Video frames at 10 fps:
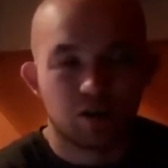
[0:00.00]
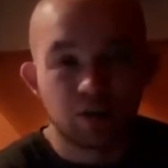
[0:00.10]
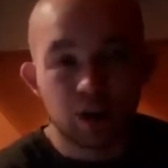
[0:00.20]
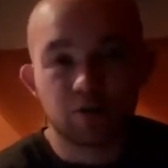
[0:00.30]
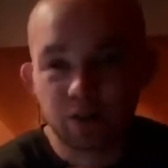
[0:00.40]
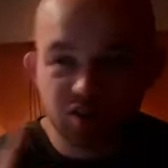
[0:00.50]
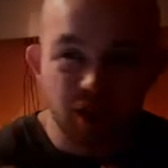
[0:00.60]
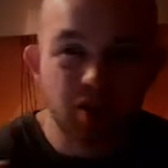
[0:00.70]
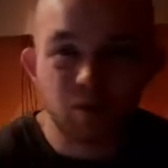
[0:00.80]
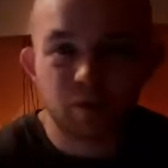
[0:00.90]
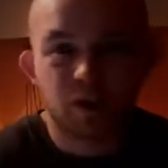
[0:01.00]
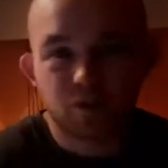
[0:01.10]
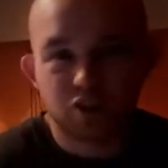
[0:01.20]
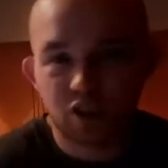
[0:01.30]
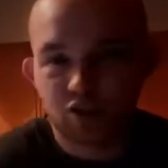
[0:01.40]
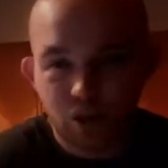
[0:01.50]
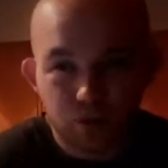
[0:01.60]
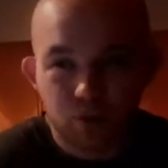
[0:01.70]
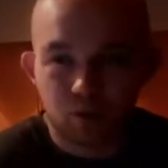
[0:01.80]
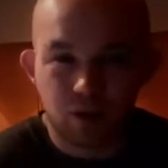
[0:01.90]
nie zważają na to, że
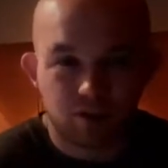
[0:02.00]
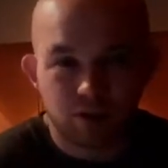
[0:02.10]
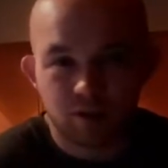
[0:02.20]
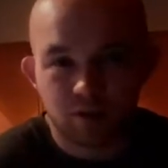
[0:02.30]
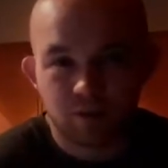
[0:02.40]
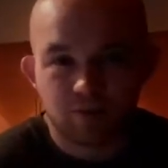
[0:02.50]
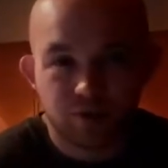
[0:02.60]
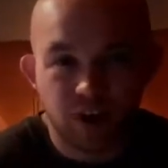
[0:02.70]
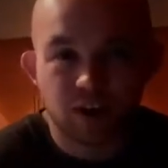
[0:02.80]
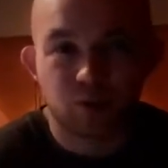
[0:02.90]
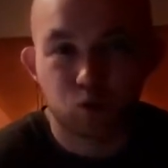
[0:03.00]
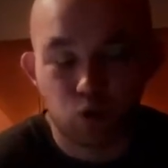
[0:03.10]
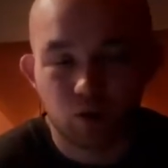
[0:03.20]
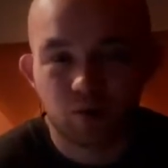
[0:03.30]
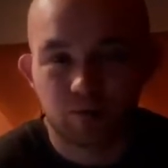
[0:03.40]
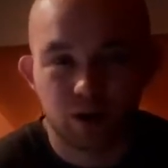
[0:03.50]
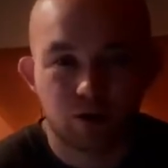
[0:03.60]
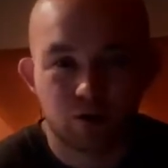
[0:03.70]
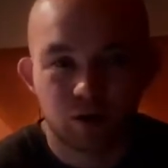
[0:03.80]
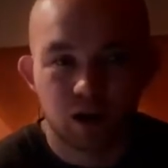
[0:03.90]
dziecko będzie w tak młodym
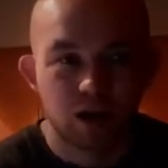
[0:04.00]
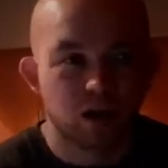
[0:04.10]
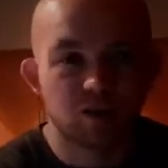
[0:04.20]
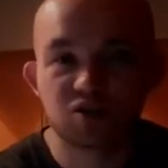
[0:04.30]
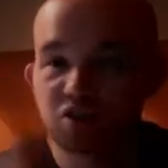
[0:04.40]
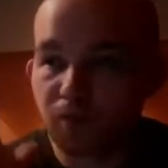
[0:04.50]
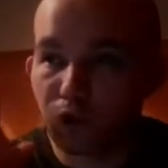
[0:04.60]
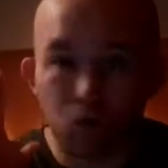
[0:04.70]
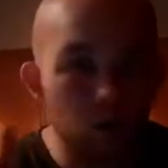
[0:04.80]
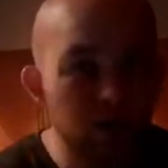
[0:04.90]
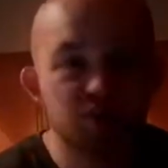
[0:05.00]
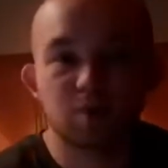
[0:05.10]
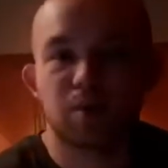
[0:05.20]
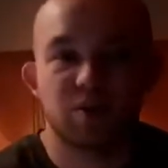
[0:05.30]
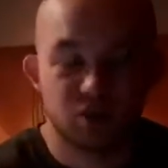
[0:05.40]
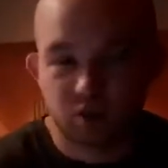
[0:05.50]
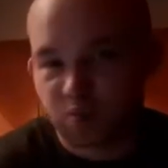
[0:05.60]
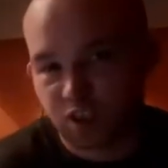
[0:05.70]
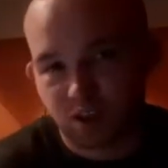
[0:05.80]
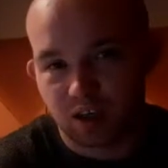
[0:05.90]
wieku w ogóle, że będzie
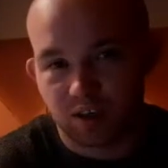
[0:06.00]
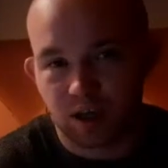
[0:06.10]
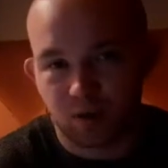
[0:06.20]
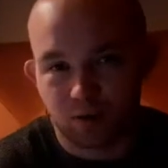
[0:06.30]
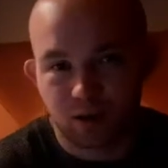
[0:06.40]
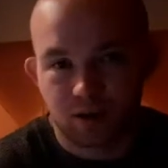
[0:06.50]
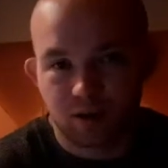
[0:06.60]
przeklinało.